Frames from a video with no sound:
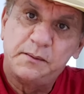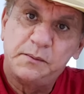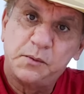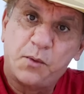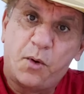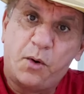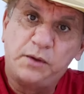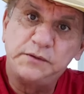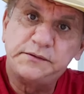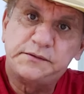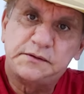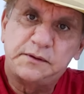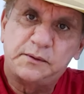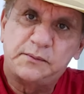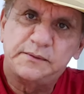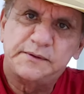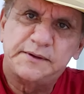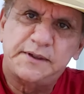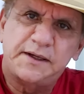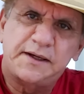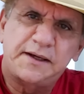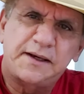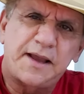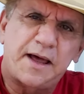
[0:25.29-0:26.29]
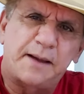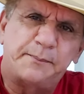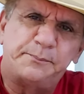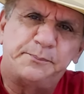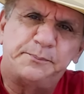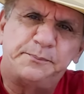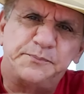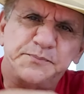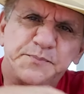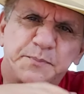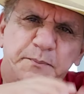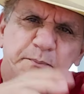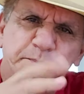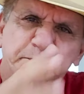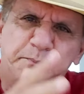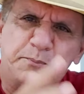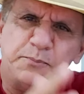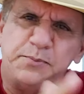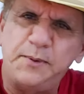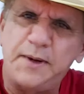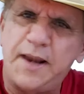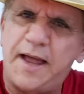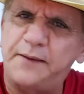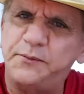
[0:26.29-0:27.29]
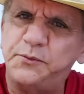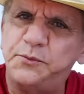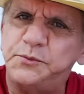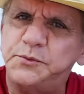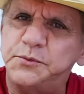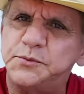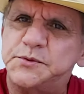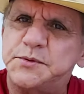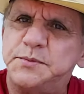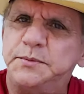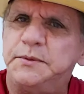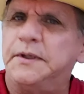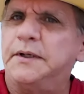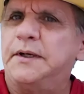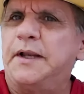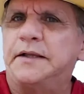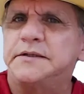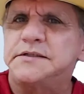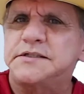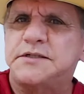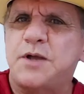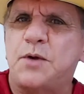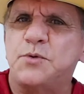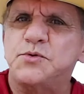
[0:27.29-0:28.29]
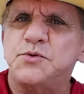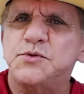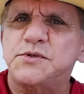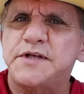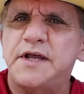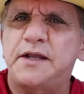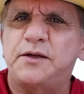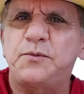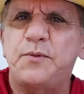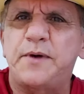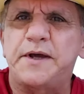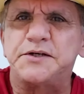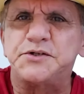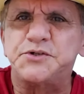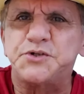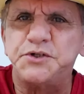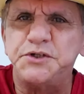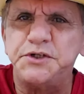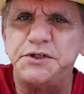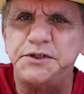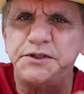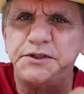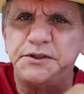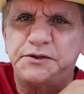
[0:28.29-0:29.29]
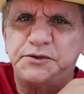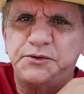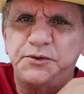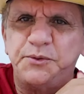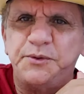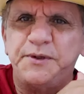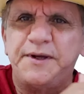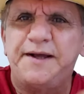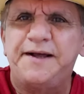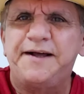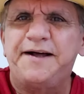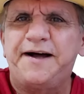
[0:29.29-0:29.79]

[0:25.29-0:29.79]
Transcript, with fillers: Contam que lá, pro lado do São José do Egito,